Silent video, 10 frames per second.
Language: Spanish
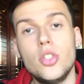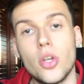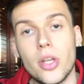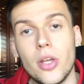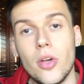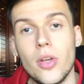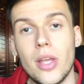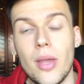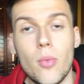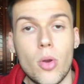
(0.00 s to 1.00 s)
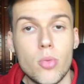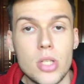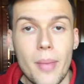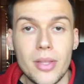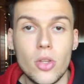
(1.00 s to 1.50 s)
yo creo que, bueno,
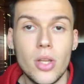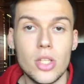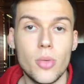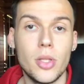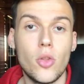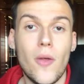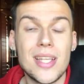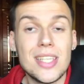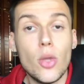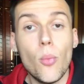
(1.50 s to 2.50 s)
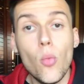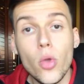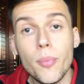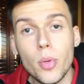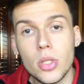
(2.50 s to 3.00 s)
pues la victoria sobre todo ha sido
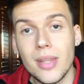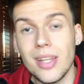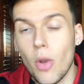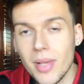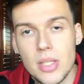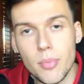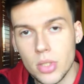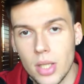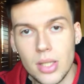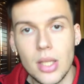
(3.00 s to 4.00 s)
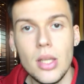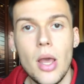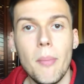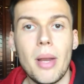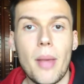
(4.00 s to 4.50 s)
muy importante. Lo más importante
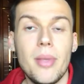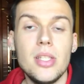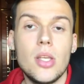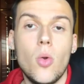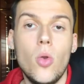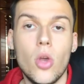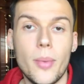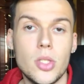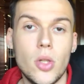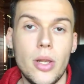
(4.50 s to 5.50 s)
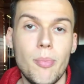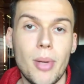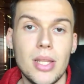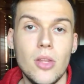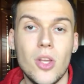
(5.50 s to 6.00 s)
para mí, según lo que he visto en el
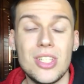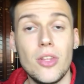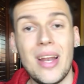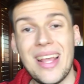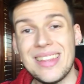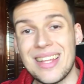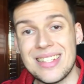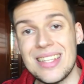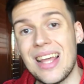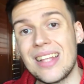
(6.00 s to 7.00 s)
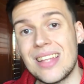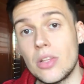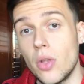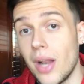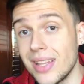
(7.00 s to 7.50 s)
partido, ha sido la intensidad,
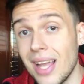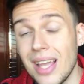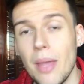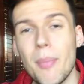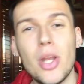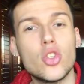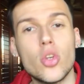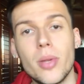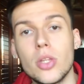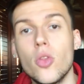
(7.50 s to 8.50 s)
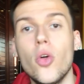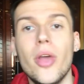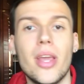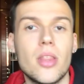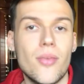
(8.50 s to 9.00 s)
tanto en ataque, pero sobre
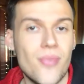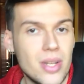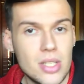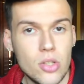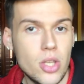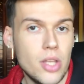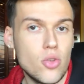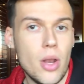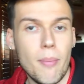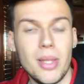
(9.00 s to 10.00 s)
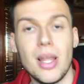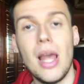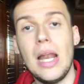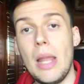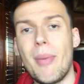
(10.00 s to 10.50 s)
todo en defensa. O sea, Joel Embiid
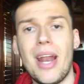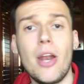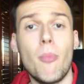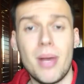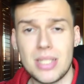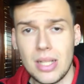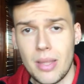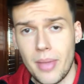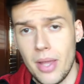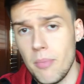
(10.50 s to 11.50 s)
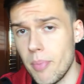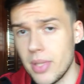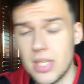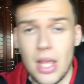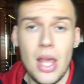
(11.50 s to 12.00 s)
le pararon bastante bien,
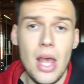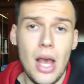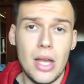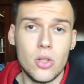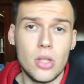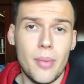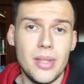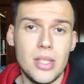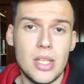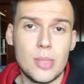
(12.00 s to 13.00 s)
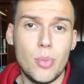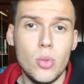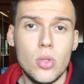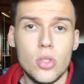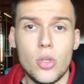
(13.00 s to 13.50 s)
pese a anotar 23
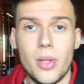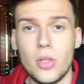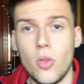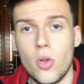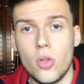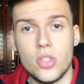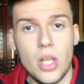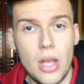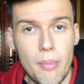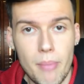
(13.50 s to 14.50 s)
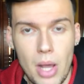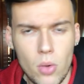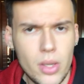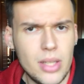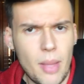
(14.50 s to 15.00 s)
puntos, sobre todo con Jalen
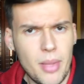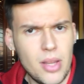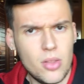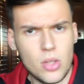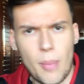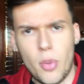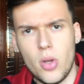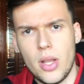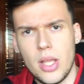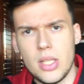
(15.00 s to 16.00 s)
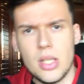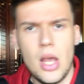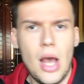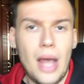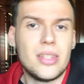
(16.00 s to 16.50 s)
Brown, que también hizo tapones,
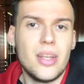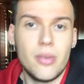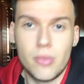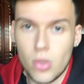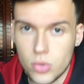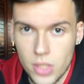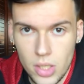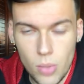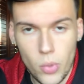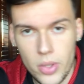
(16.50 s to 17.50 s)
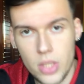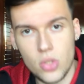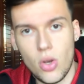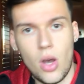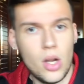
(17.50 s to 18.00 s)
a Terry Rozier, como he
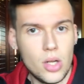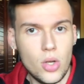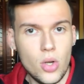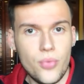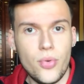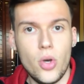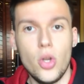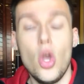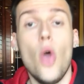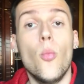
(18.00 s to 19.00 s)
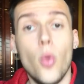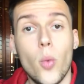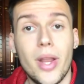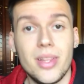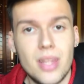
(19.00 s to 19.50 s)
dicho, al Horford, muy
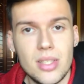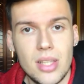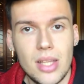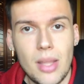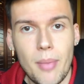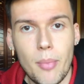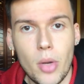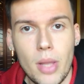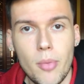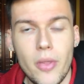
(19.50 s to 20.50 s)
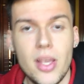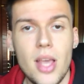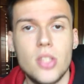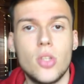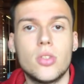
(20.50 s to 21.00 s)
buena intensidad también, por ejemplo, de
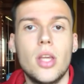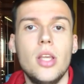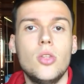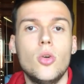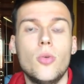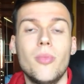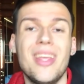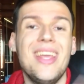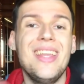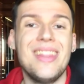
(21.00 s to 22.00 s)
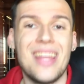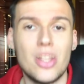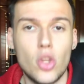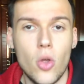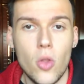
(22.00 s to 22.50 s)
Jason Tatum y
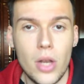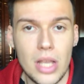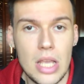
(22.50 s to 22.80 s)
de todo el